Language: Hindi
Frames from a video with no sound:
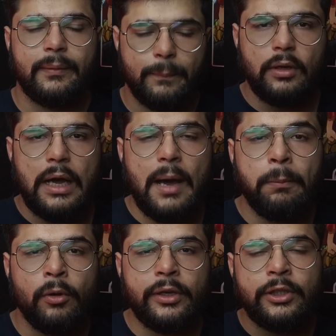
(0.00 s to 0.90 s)
तो
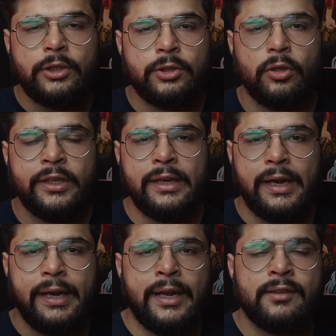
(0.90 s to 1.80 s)
आप लोग इस शो की
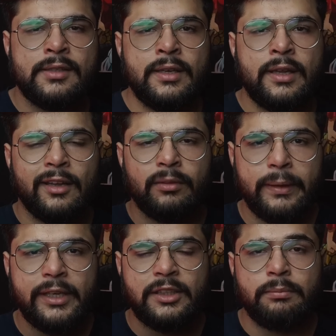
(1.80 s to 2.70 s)
एंडिंग से ज़्यादा
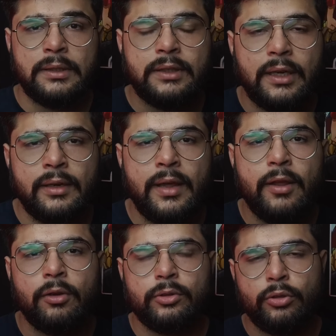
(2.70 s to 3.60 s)
एक्सपेक्टेशन मत रखना
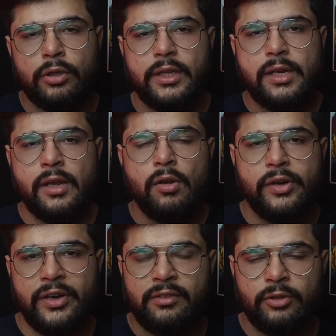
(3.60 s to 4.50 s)
देखो दोनों तरीके की
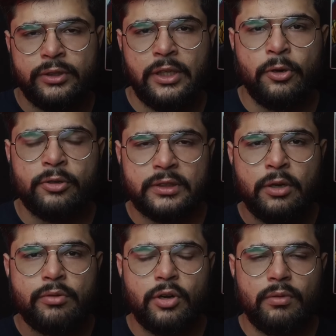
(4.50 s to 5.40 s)
ऑडियंस होती है हो सकता
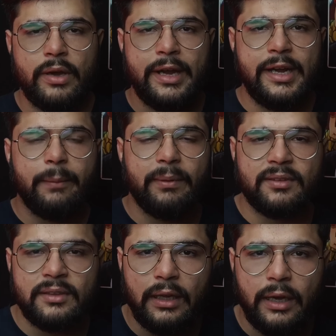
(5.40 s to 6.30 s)
है उनको वो एंडिंग
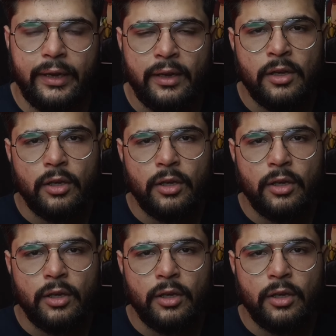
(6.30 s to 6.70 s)
पसंद आए